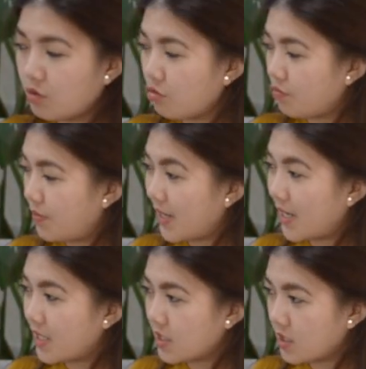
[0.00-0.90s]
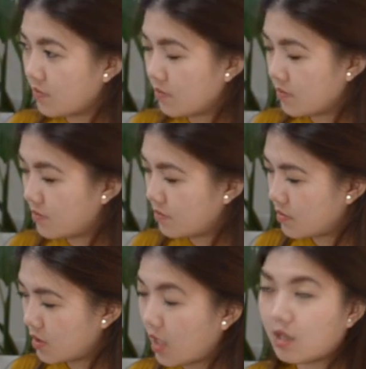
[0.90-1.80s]
Toothbrush
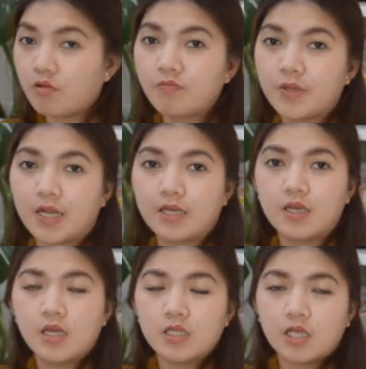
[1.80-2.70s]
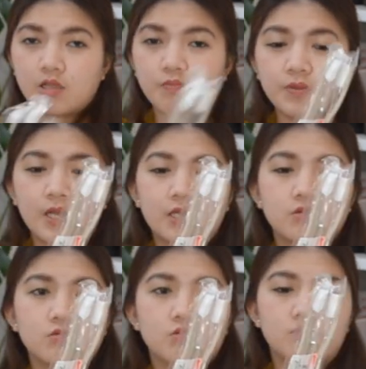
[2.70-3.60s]
tatlong, pira, tatlong
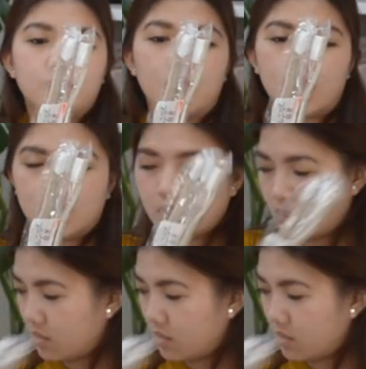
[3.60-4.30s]
pirasong toothbrush.